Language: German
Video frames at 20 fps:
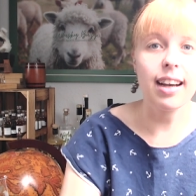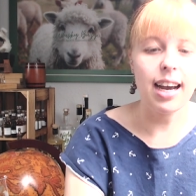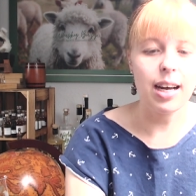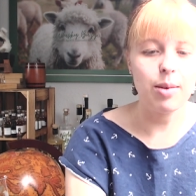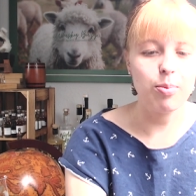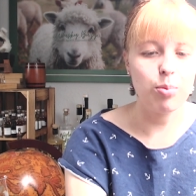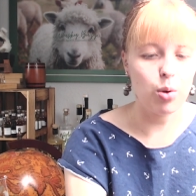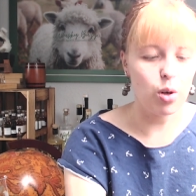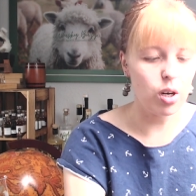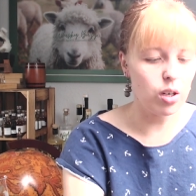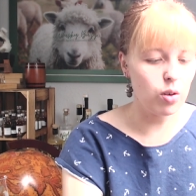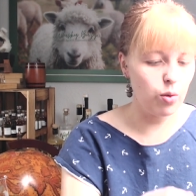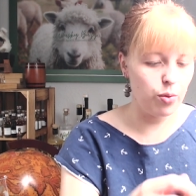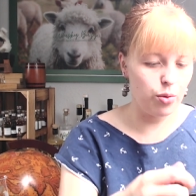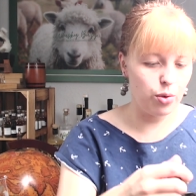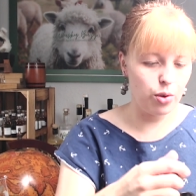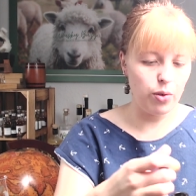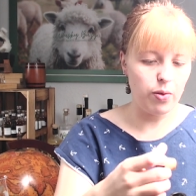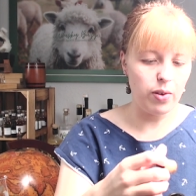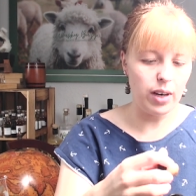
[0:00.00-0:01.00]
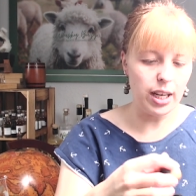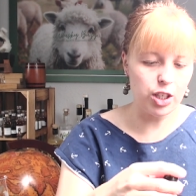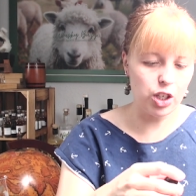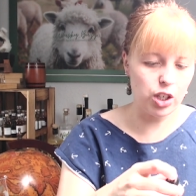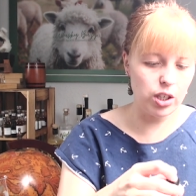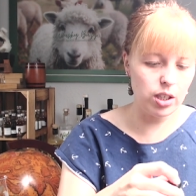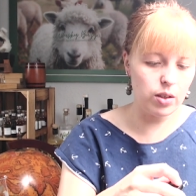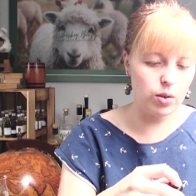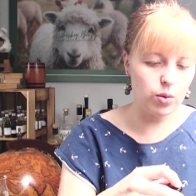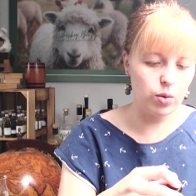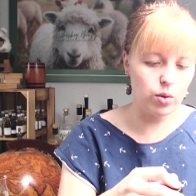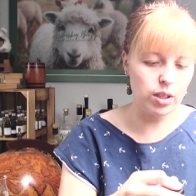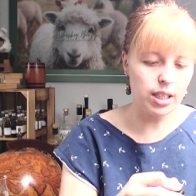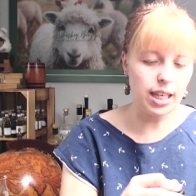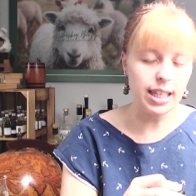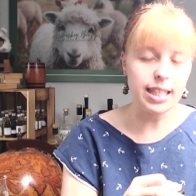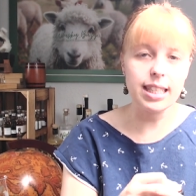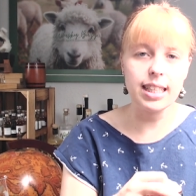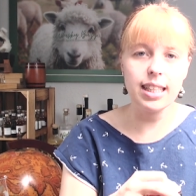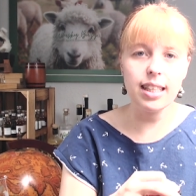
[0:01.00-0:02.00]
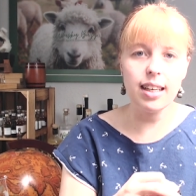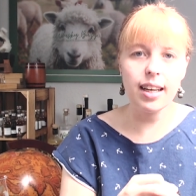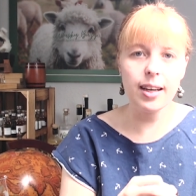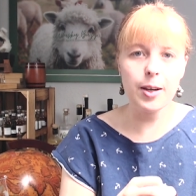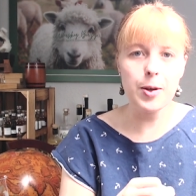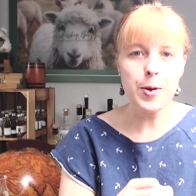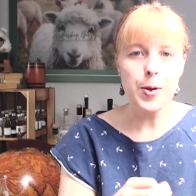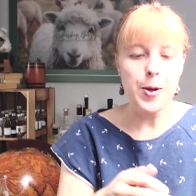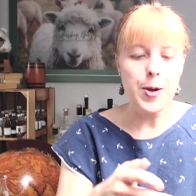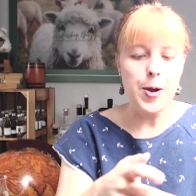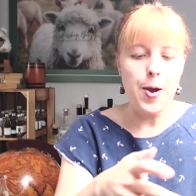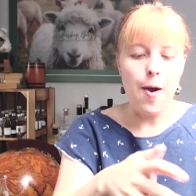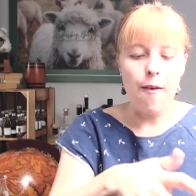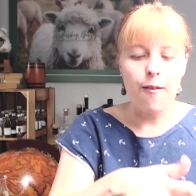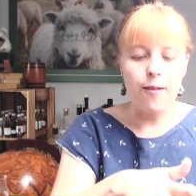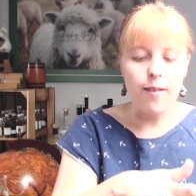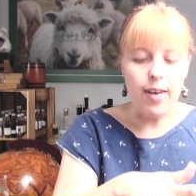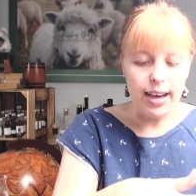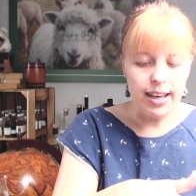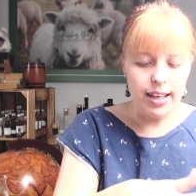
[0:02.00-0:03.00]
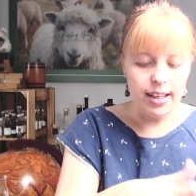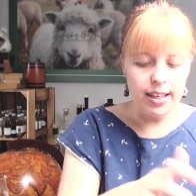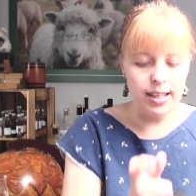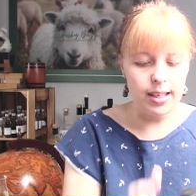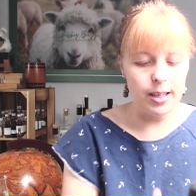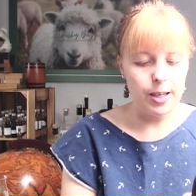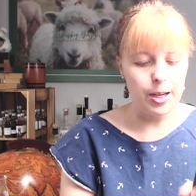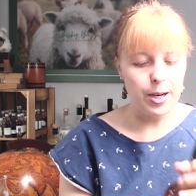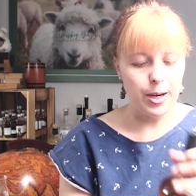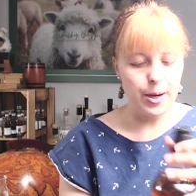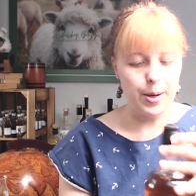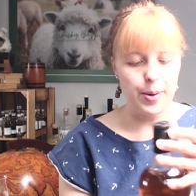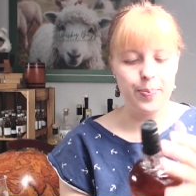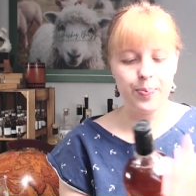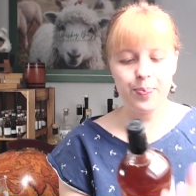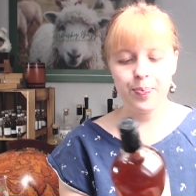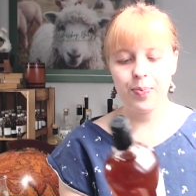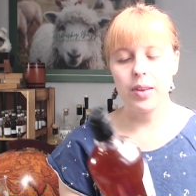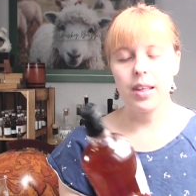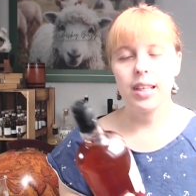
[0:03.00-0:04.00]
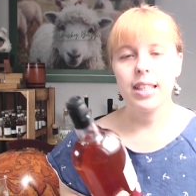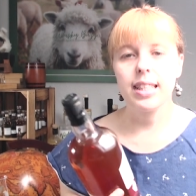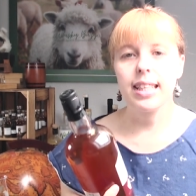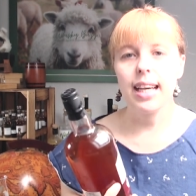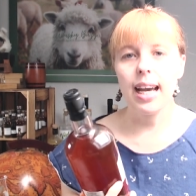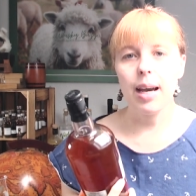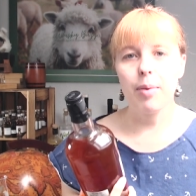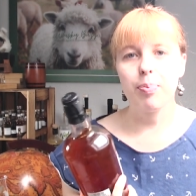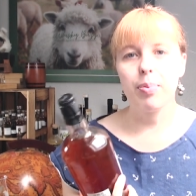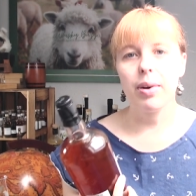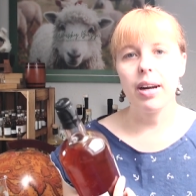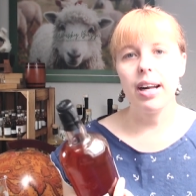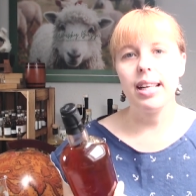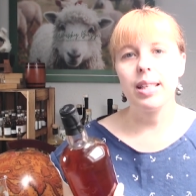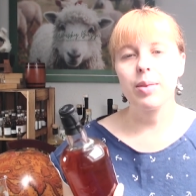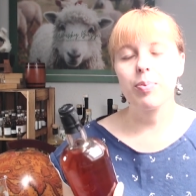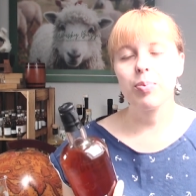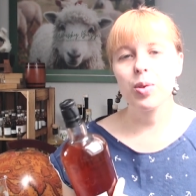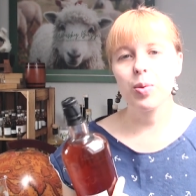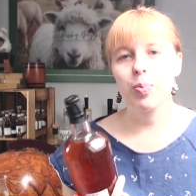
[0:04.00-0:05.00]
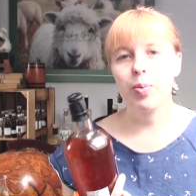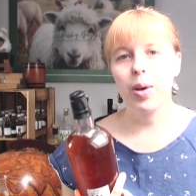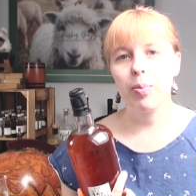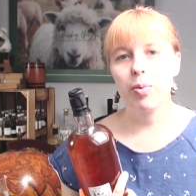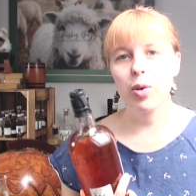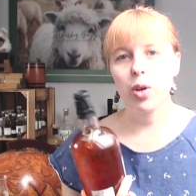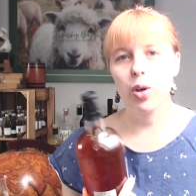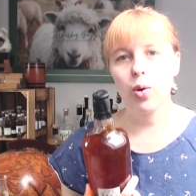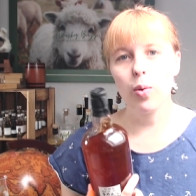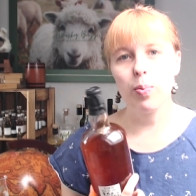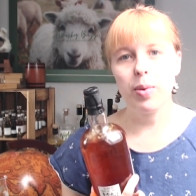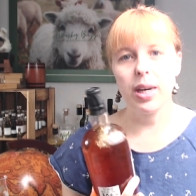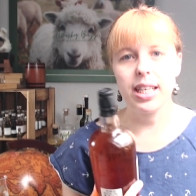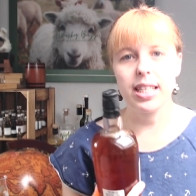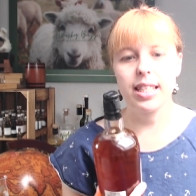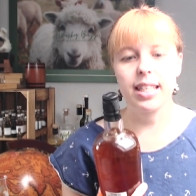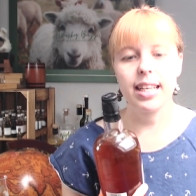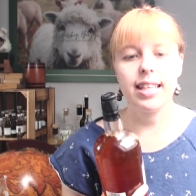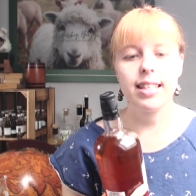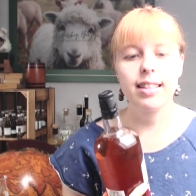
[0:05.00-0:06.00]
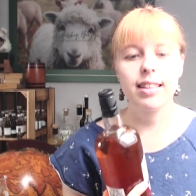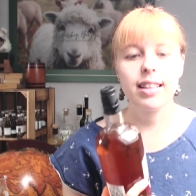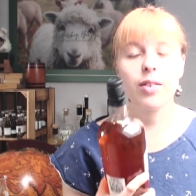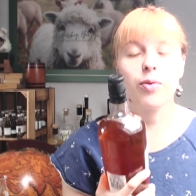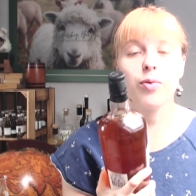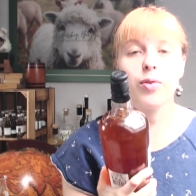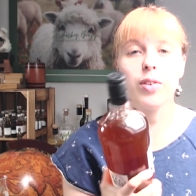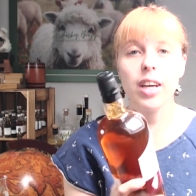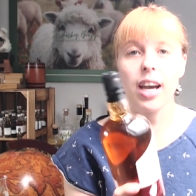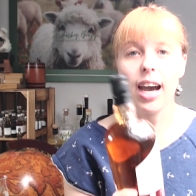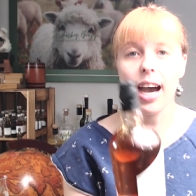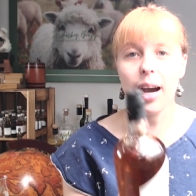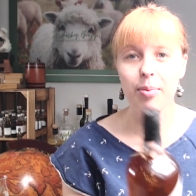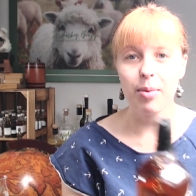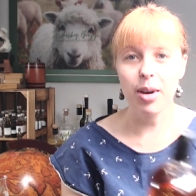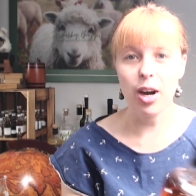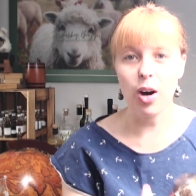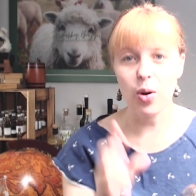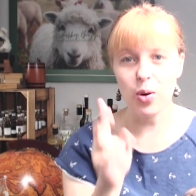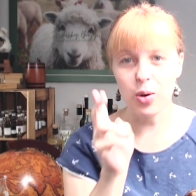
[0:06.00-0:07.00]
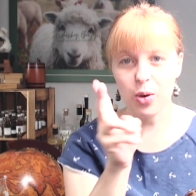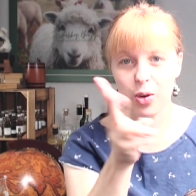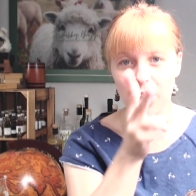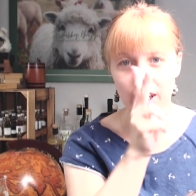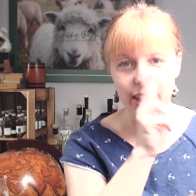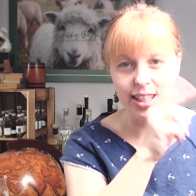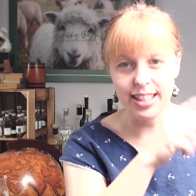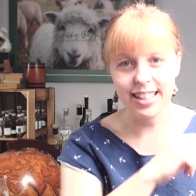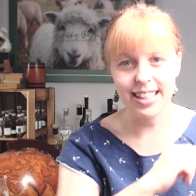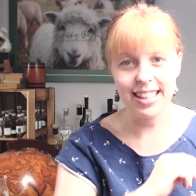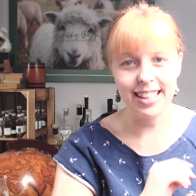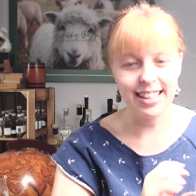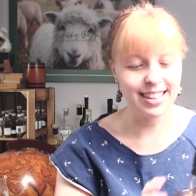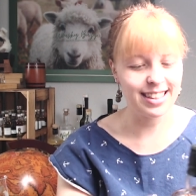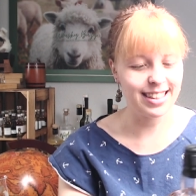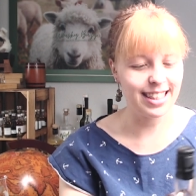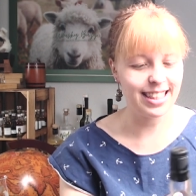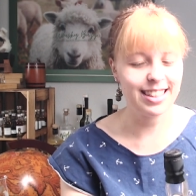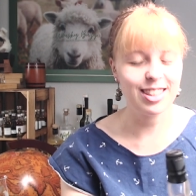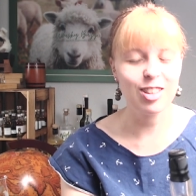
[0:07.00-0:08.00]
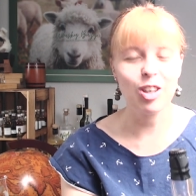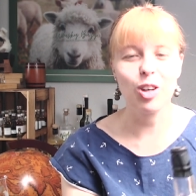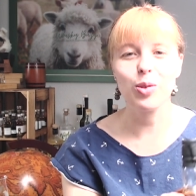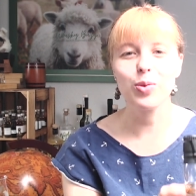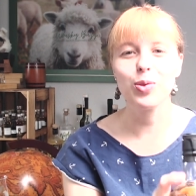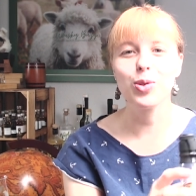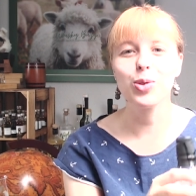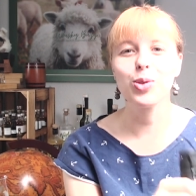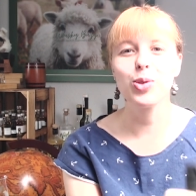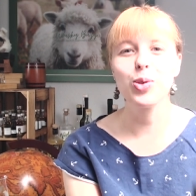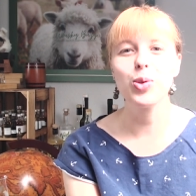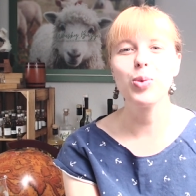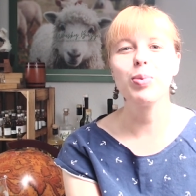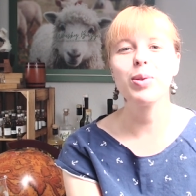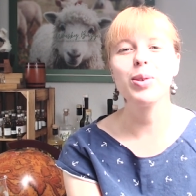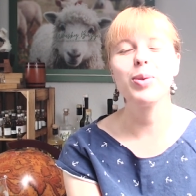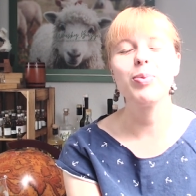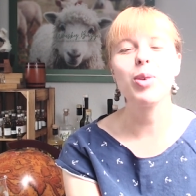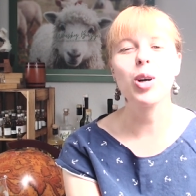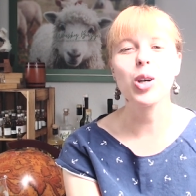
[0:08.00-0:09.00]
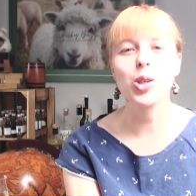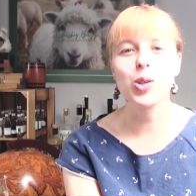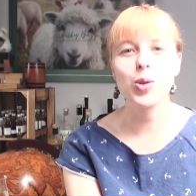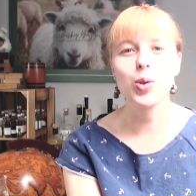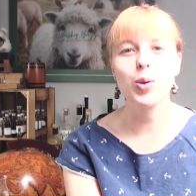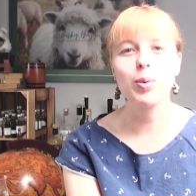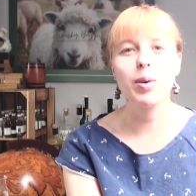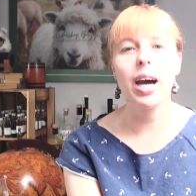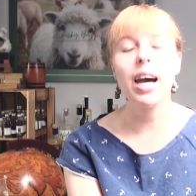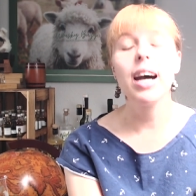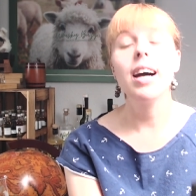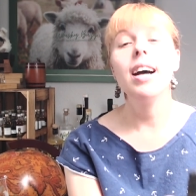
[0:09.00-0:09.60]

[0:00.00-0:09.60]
an Borko für die Flasche und an Teeling weil ähm, ich habe bald mit meinem Club ein Tasting. Wir haben ja auch noch ein Teeling Date hier auf YouTube im Oktober.